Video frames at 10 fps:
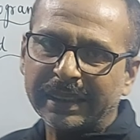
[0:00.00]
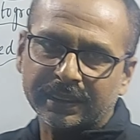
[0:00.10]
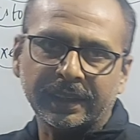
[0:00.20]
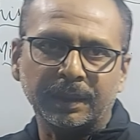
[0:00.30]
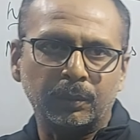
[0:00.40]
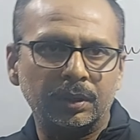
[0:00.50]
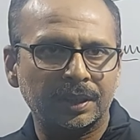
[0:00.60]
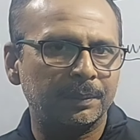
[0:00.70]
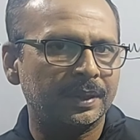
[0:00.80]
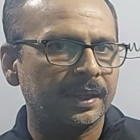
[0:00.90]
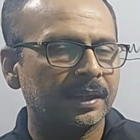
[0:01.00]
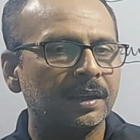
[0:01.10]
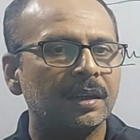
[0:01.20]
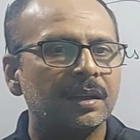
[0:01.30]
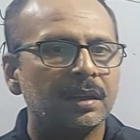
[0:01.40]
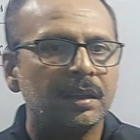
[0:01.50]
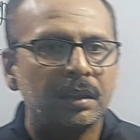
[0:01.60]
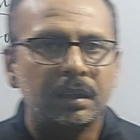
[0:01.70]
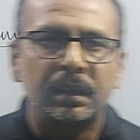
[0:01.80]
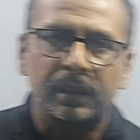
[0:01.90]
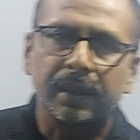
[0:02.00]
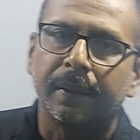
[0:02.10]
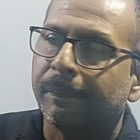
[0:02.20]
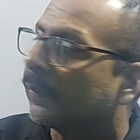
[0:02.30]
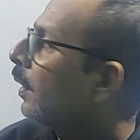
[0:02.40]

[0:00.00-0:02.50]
मिक्स रहेगा मॉड का भी रहेगा ठीक है